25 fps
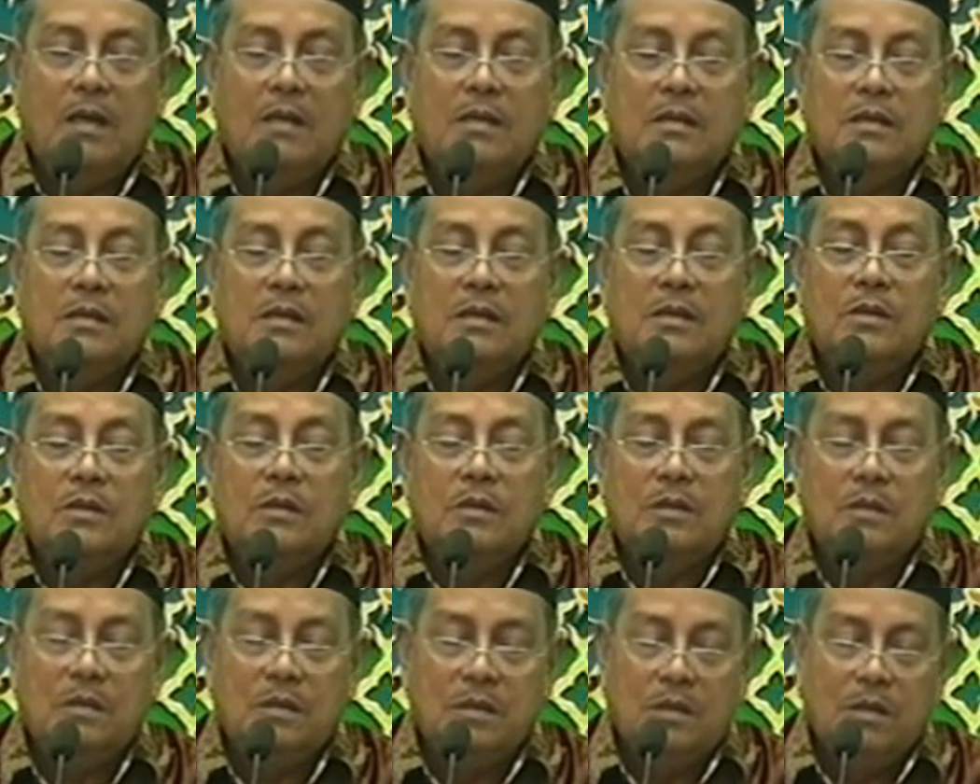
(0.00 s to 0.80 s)
sing
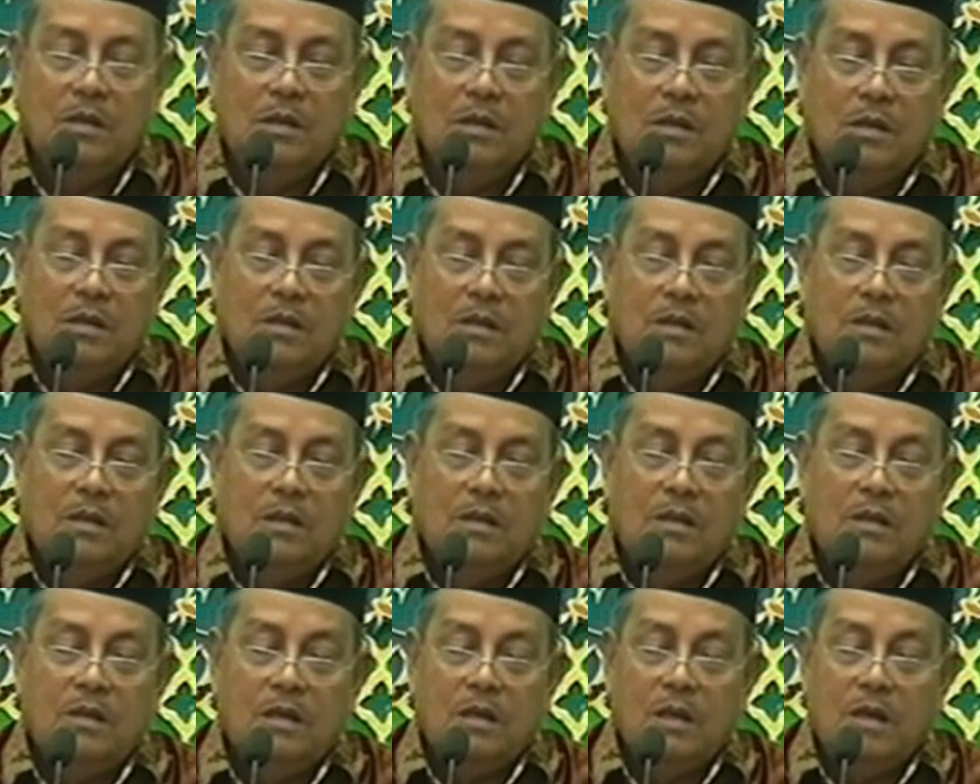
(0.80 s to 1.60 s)

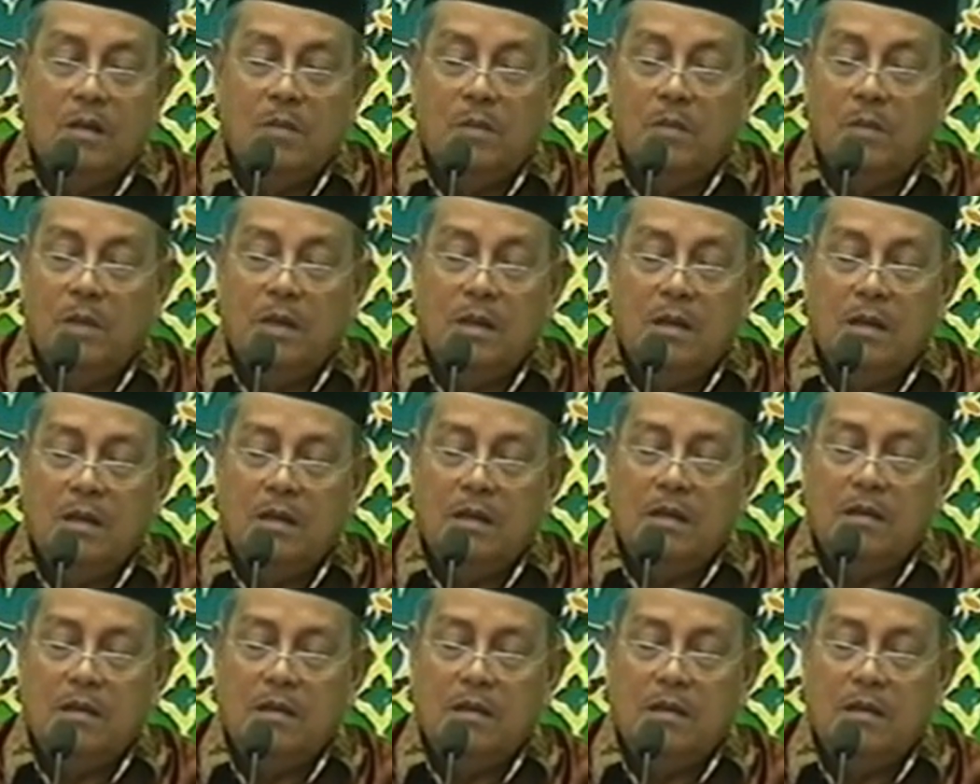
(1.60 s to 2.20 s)
iki kanemonan